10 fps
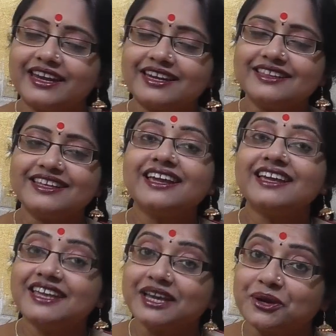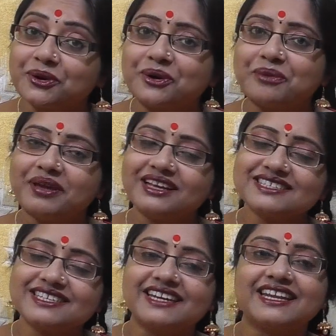এটা দিয়ে কি করবে
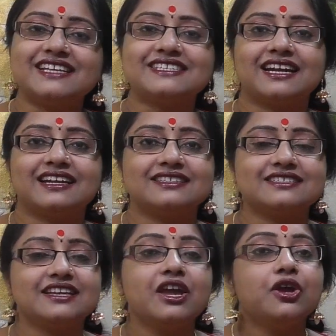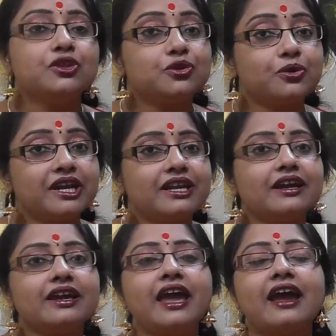সেটাই জানাচ্ছি
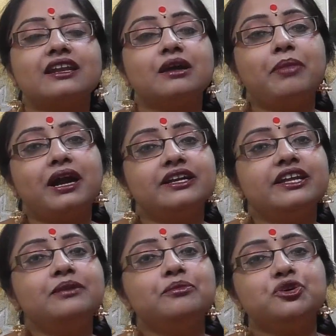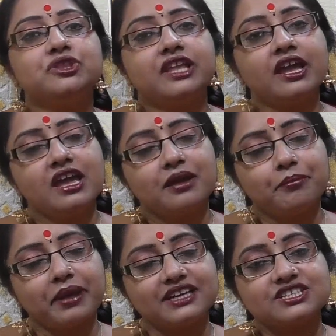ধনেটাকে একটা বাটির মধ্যে
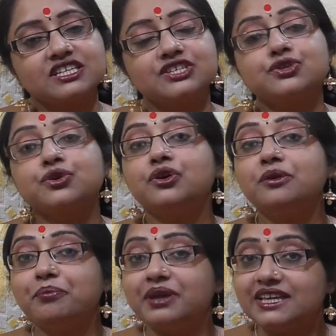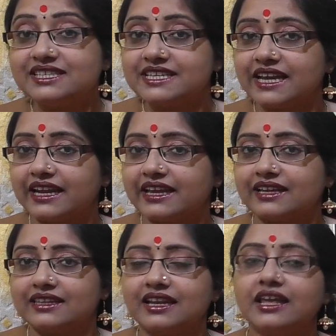বেশ কিছুক্ষণ ভিজিয়ে
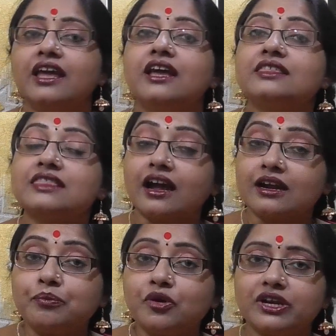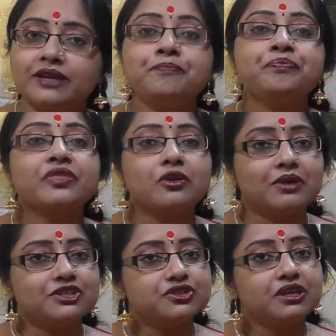রেখে দিলে তারপরে
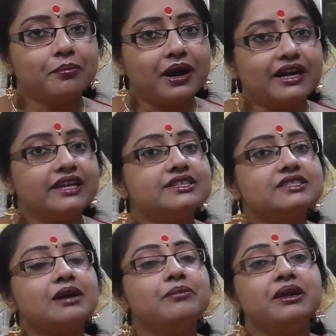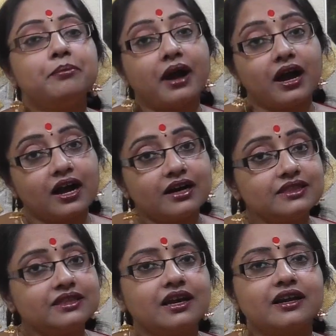তোমার যদি বাড়ির সামনে বাগান
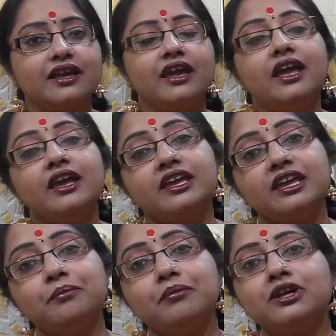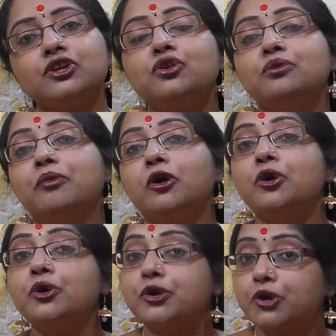থাকে কিংবা ধরো
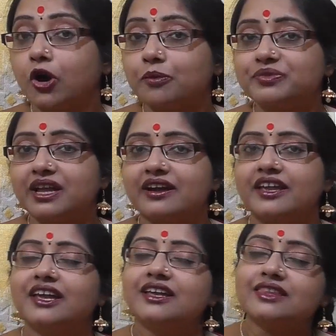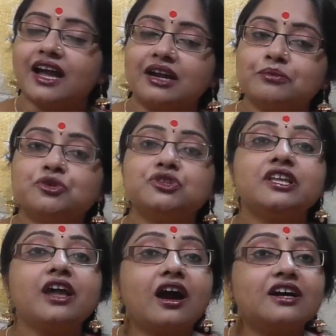বড় টব থাকে তার
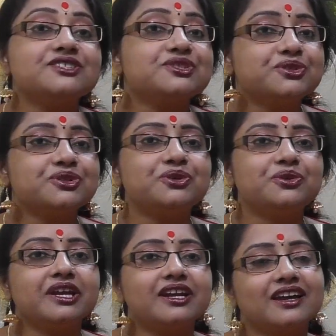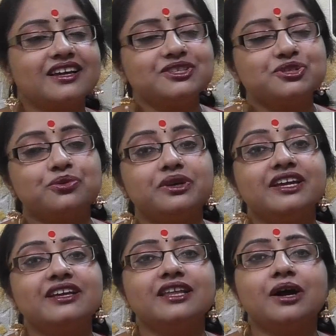মধ্যে আস্ত ধনেটাকে
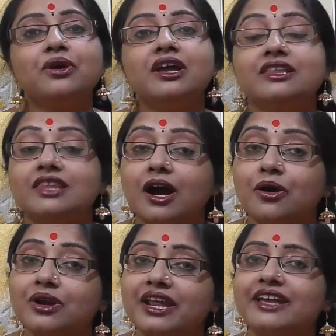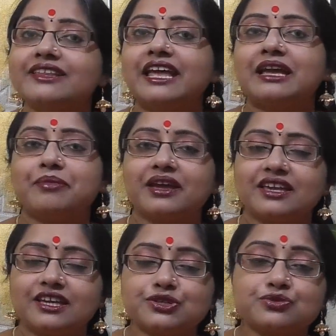ছড়িয়ে দাও তাহলেই দেখবে
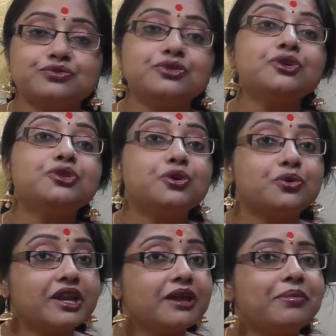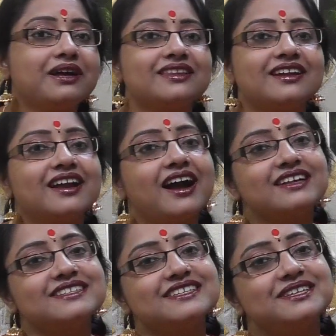কি সুন্দর ধনে পাতার
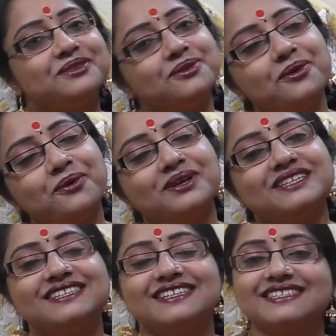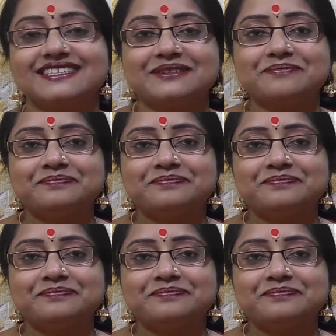গাছ কিন্তু হয়ে যাচ্ছে